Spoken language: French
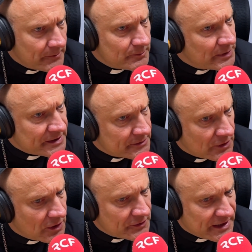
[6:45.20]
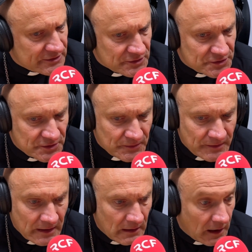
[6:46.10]
plein de grande
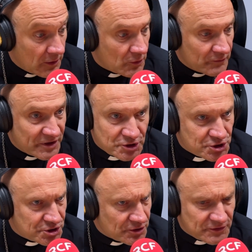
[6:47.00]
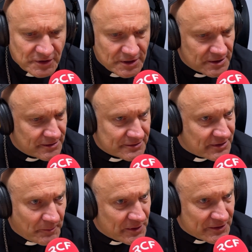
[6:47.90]
attention, alors qu'on vient de chanter,
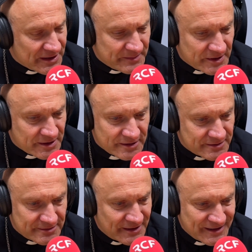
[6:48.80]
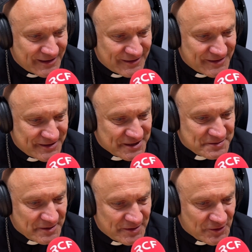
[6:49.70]
taper dans les mains et
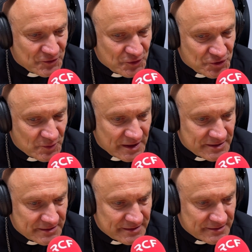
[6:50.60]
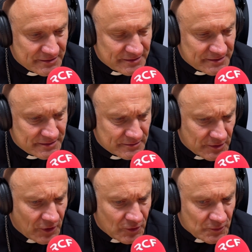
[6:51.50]
d'exprimer notre joie
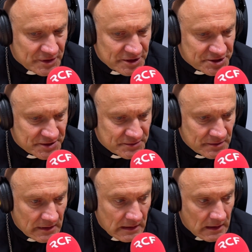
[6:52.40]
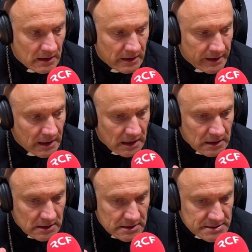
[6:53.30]
de rencontrer Jésus, et là,
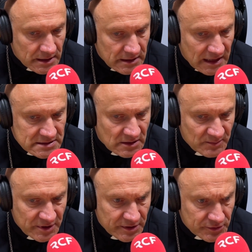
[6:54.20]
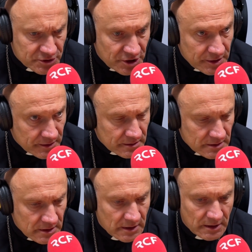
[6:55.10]
cette assemblée de jeunes
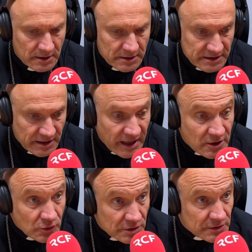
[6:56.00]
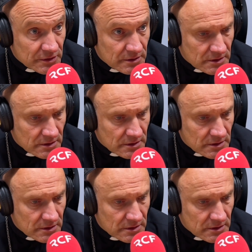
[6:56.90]
qui écoutent